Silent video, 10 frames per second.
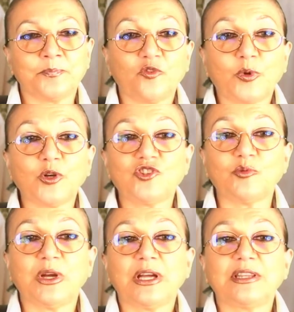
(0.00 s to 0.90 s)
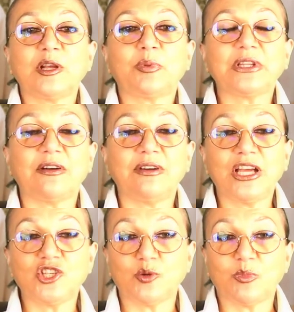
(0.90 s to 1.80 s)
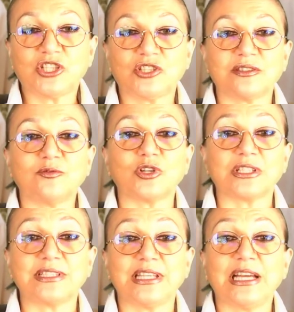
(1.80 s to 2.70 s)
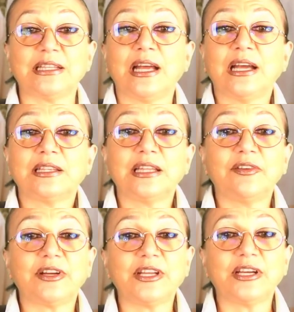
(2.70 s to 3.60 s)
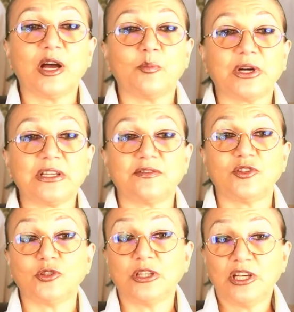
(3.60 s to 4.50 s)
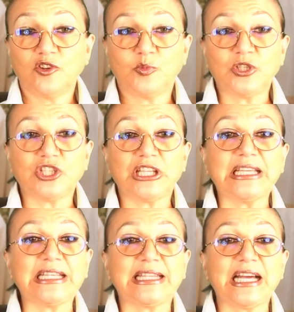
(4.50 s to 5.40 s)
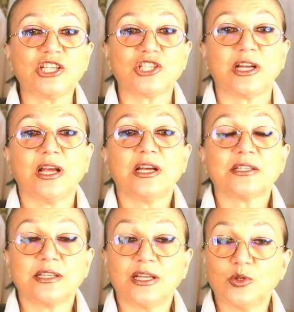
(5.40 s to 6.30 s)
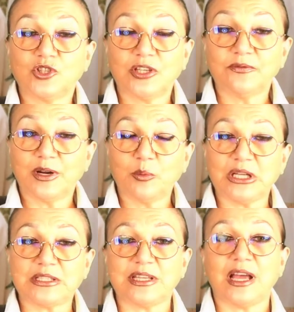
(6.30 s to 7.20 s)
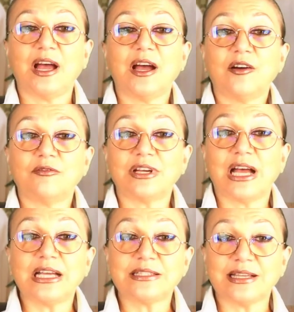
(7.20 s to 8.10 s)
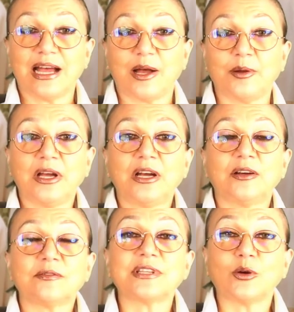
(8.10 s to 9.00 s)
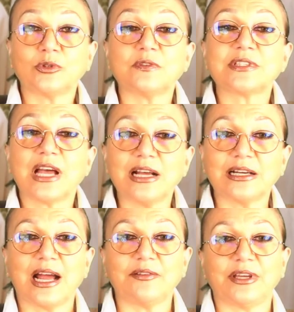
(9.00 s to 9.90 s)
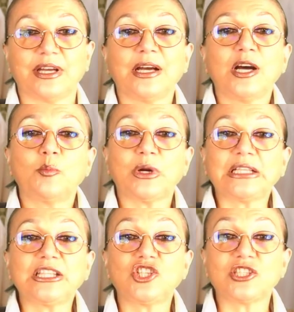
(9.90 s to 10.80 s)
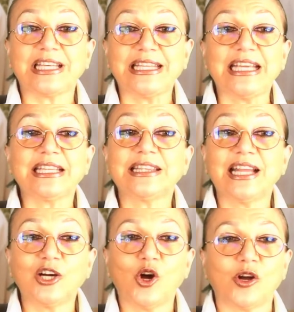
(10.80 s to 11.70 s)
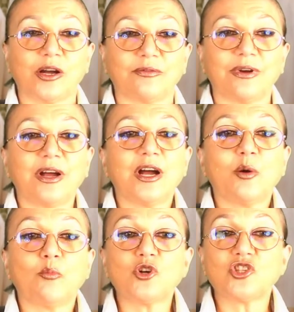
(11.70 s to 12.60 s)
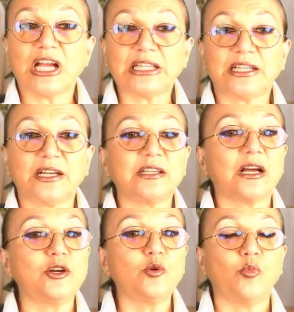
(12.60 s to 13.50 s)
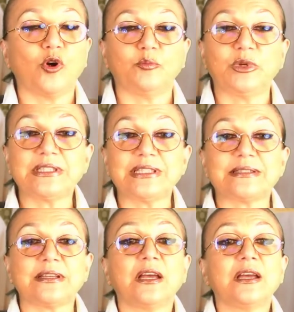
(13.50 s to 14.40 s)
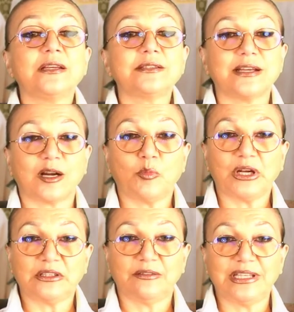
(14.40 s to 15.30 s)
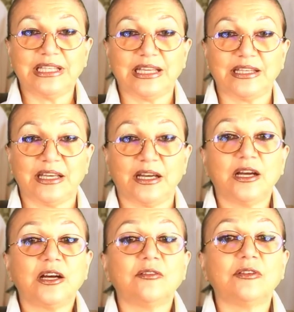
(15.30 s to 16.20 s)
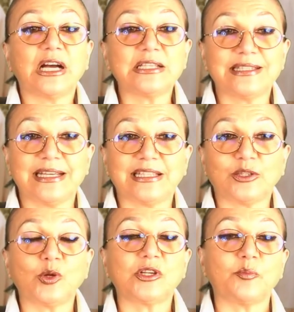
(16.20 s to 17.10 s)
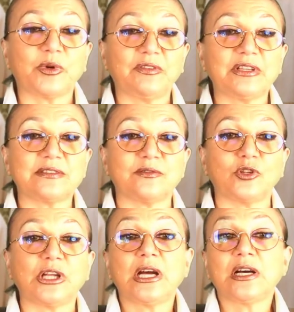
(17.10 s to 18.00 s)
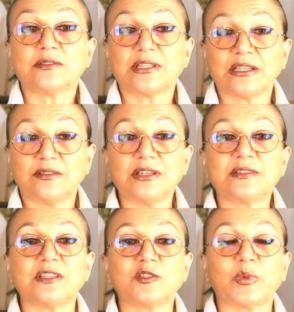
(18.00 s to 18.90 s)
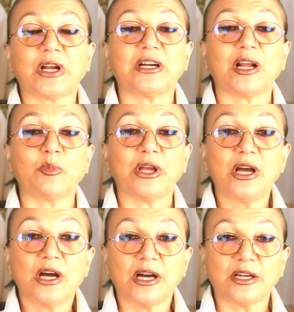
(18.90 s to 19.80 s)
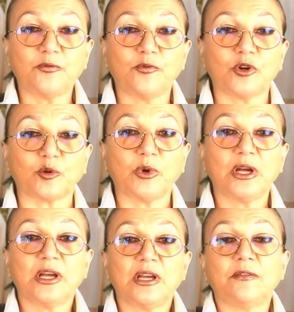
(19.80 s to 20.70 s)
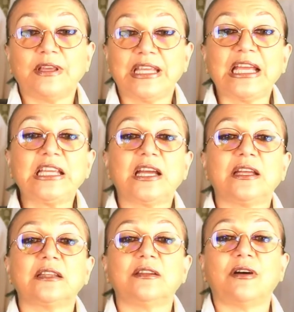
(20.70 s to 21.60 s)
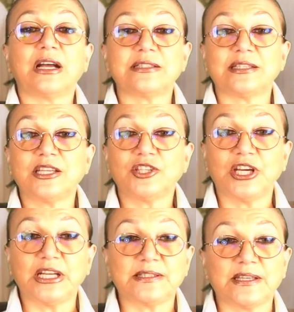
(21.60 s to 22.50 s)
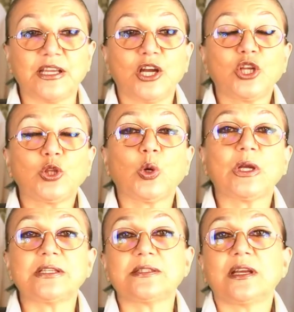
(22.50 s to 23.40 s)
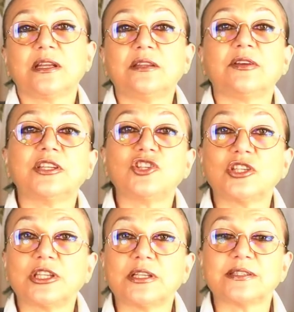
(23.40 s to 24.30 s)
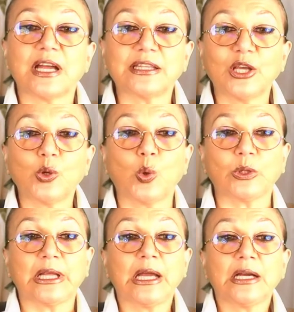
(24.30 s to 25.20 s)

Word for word: Впрочем, на подавляющее большинство россиян наверняка произведет впечатление также следующая информация. В СА, в Саудовской Аравии, практически нет налогов. Можно открыть любой бизнес и зарабатывать деньги. Власти это только приветствуют в соответствии с программой реформ введения 2030, то есть 2030 год.